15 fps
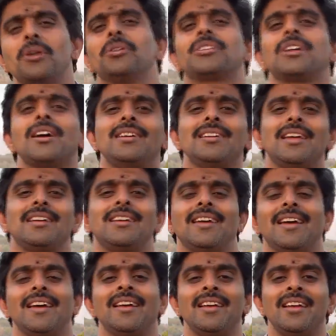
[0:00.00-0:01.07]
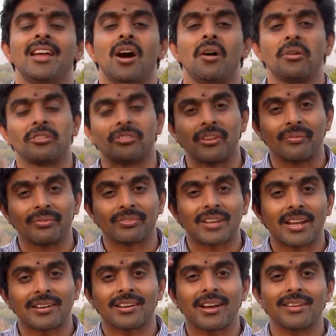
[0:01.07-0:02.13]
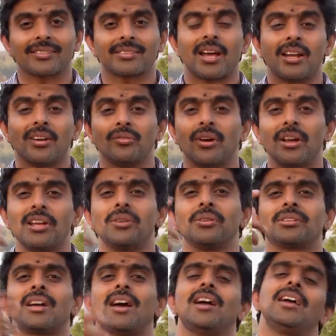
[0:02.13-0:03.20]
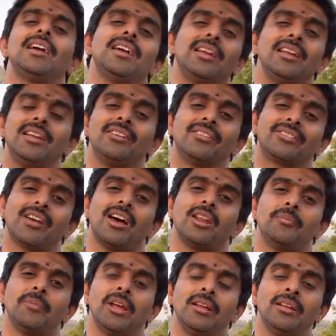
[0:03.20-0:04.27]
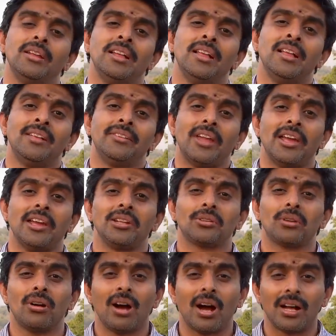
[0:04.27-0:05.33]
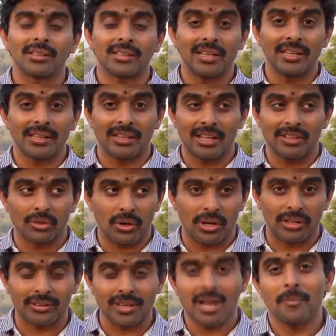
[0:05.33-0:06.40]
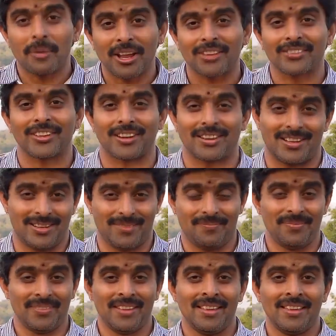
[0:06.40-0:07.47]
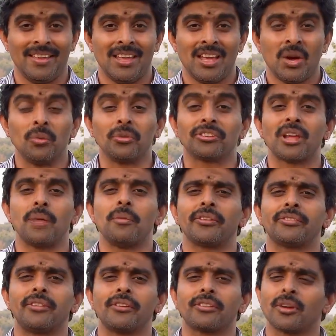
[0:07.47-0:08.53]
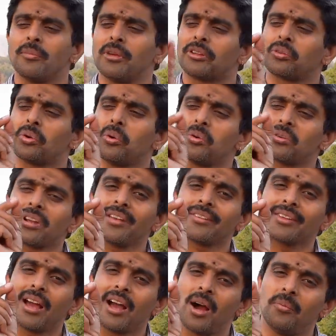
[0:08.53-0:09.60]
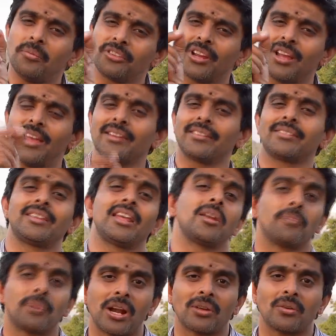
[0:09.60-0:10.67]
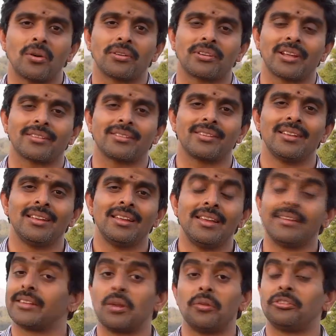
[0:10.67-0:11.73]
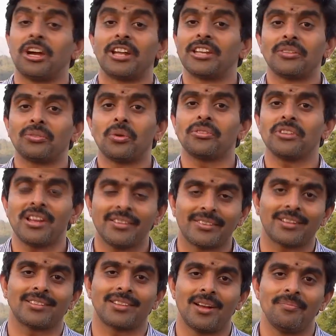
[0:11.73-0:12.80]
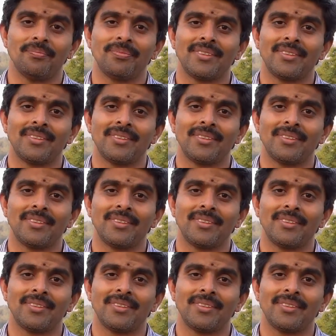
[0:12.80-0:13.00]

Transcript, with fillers: होता ही नहीं है और चिंतन का स्थान वही होता है इंसान में नहीं तो हाथी के जो इतना बड़ा सर है उसके मस्तिष्क में छोटा सा अंश है कि सेरेब्रल कॉर्टेक्स इसलिए ज़्यादा सोच नहीं सकता